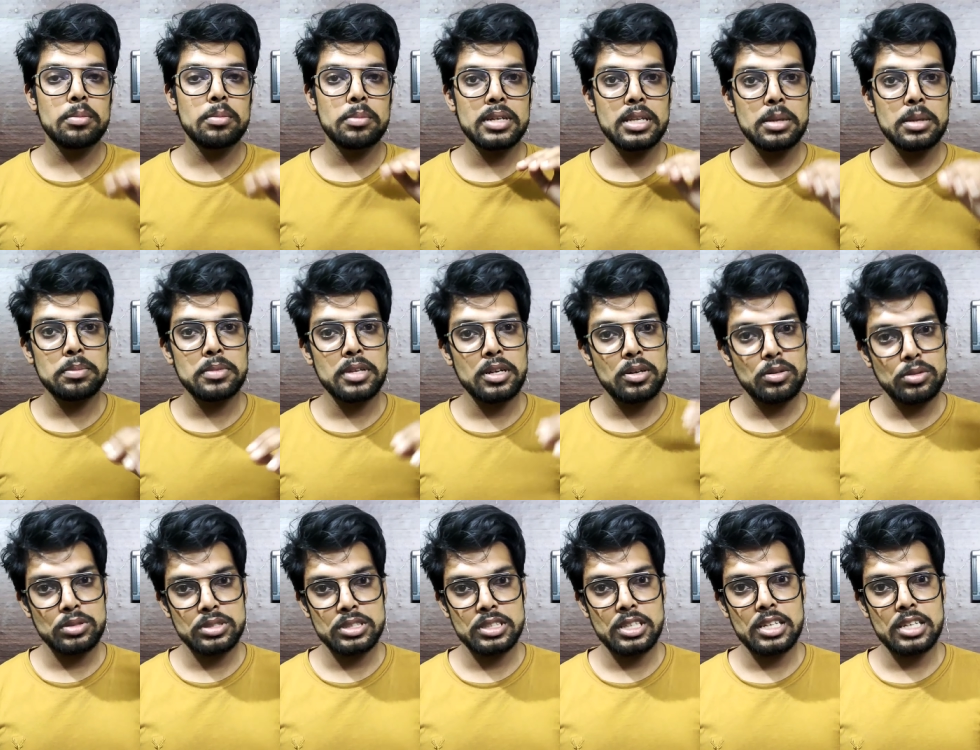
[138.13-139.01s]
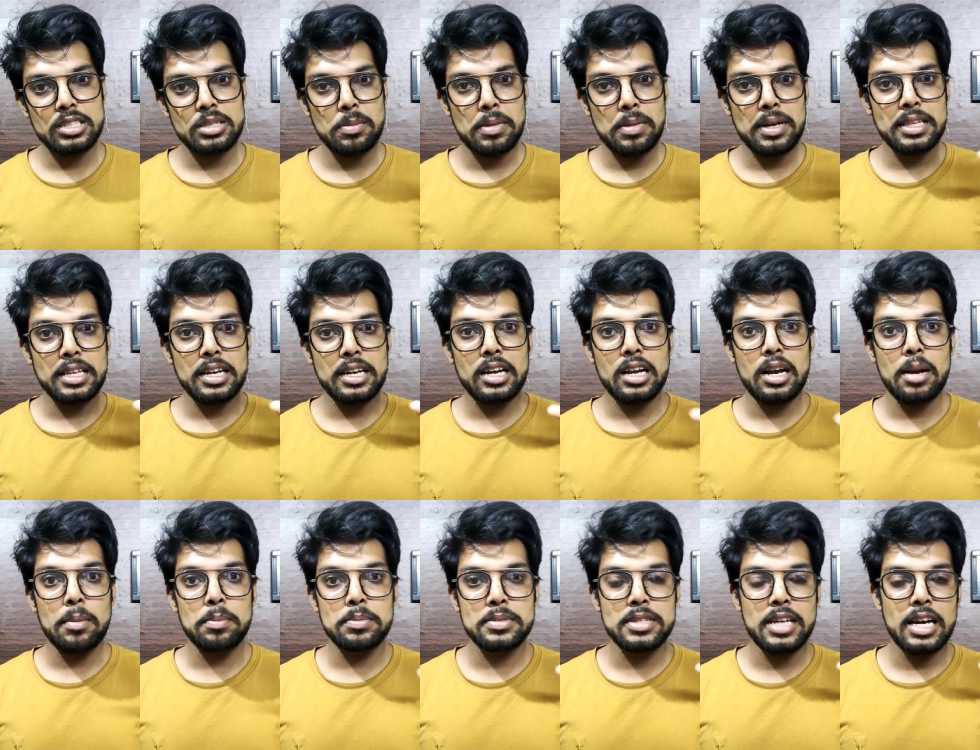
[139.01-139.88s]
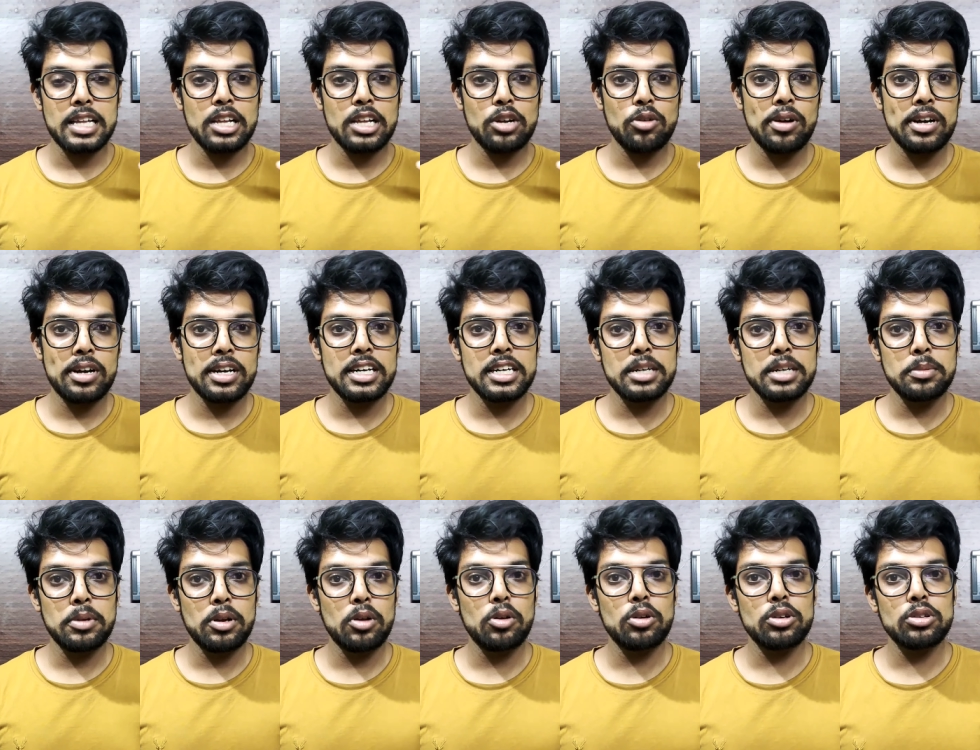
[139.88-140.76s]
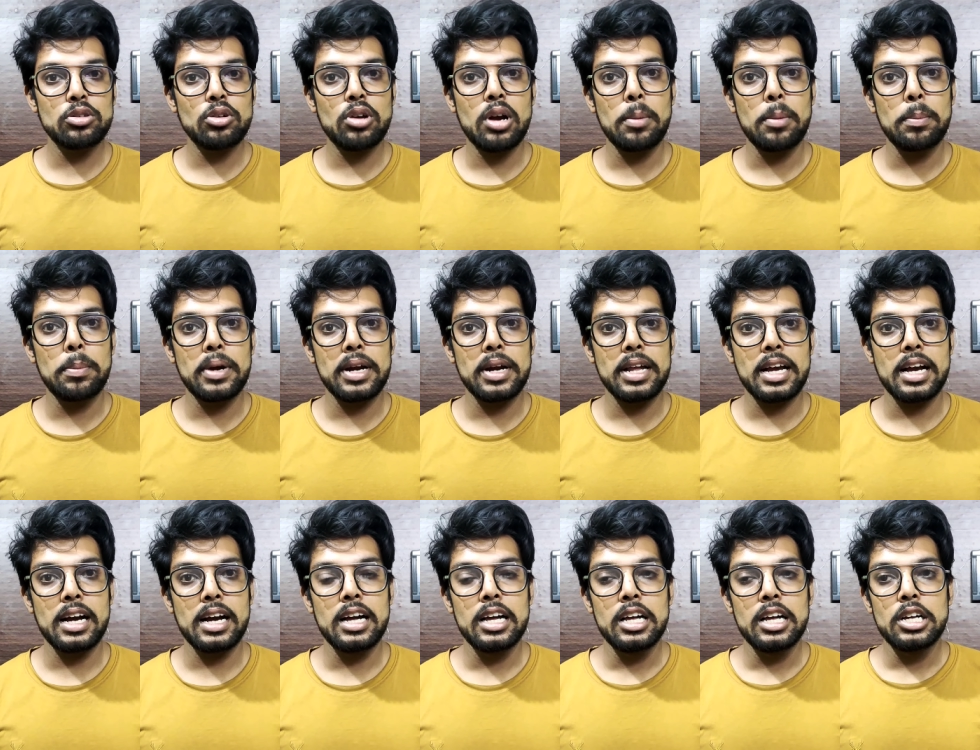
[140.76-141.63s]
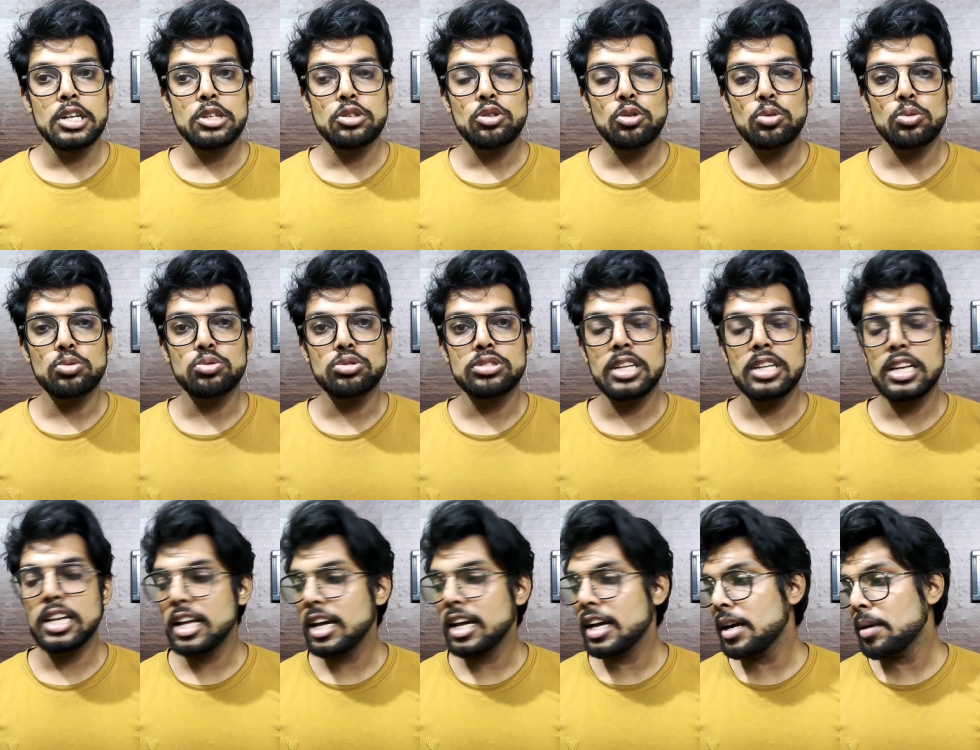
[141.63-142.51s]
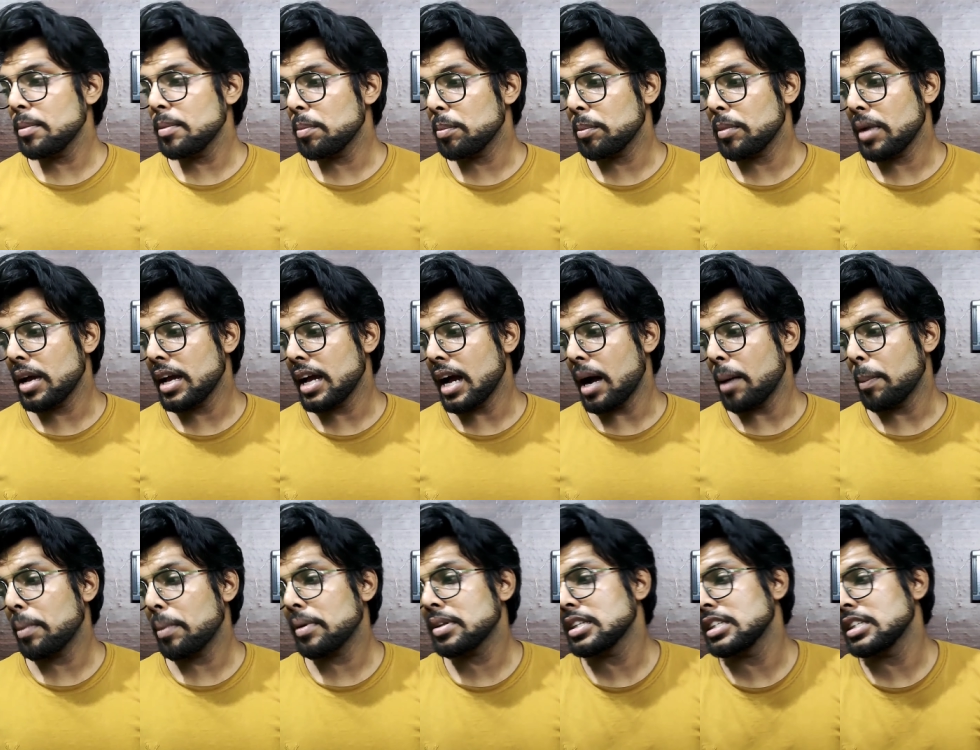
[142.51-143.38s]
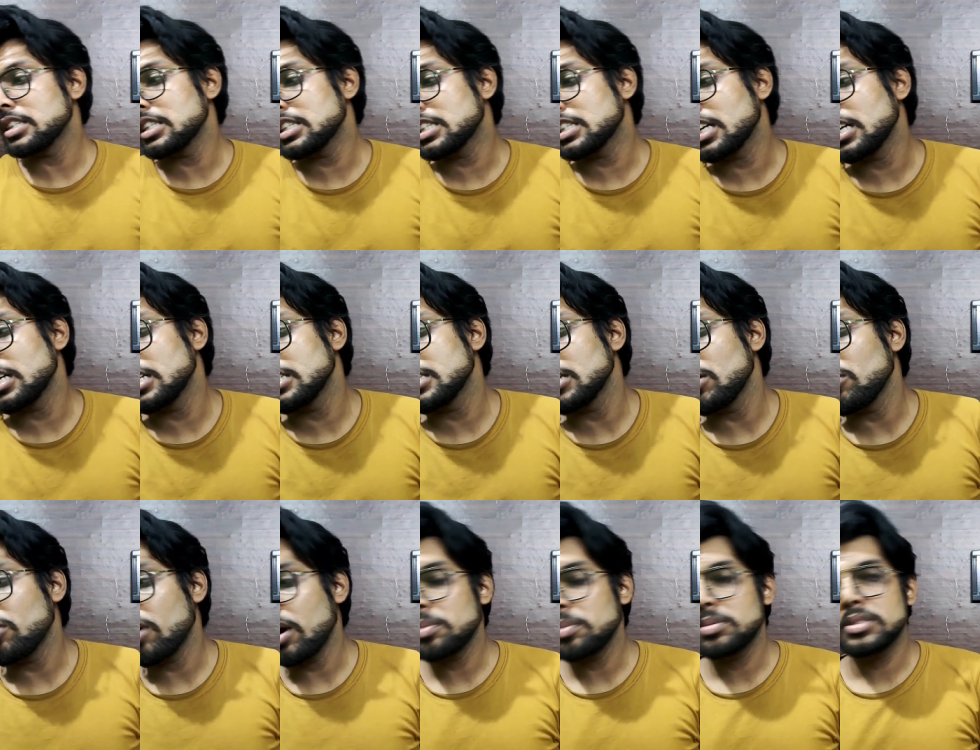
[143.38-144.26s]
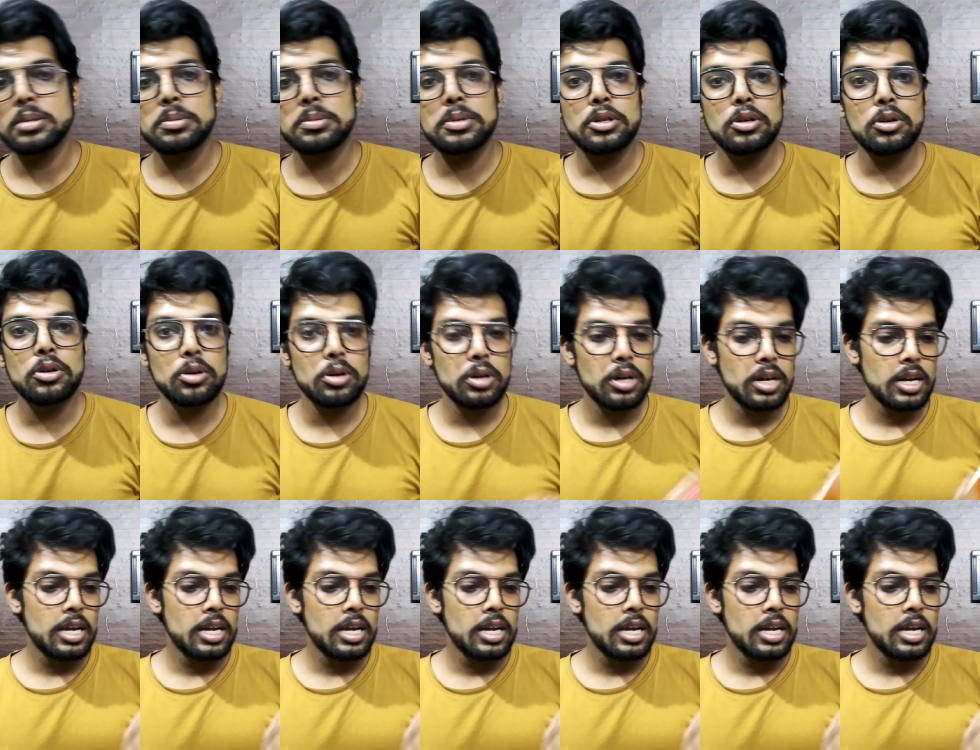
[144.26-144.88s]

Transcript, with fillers: मतलब देखो सीधा सा बात है अगर आप ज़्यादा क्वांटिटी में लोगे तो कम पड़ेगा तो इसीलिए मैं यहाँ पर सजेस्ट करना चाहूँगा आप सभी को